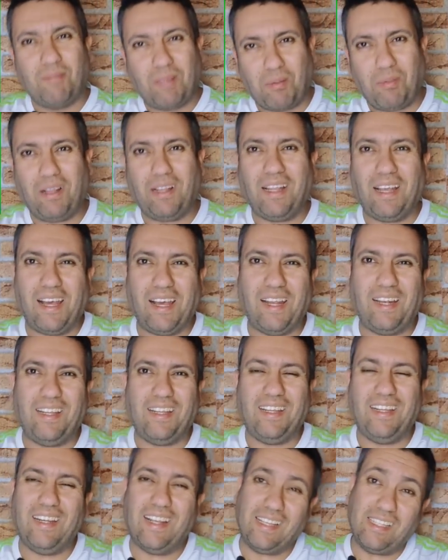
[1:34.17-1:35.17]
طبيعة الحال
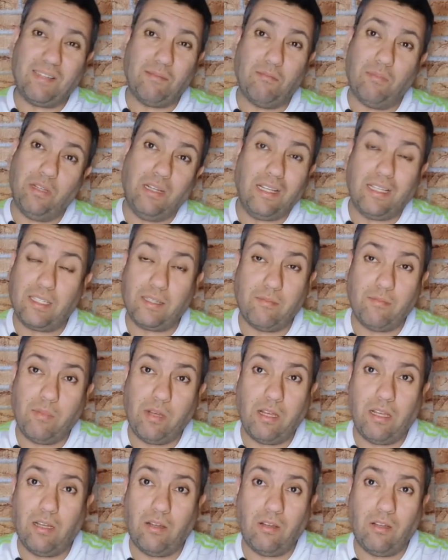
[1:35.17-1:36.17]
إيه لازم
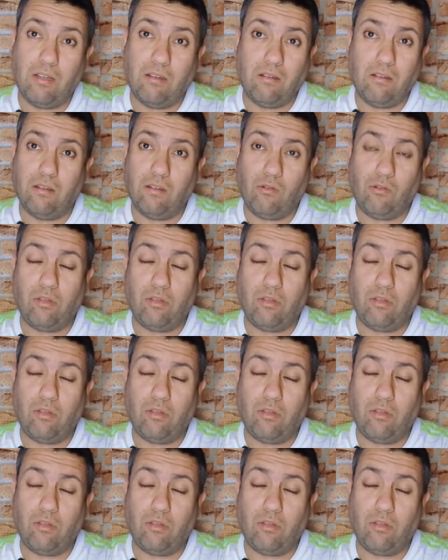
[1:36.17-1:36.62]
لازم آه،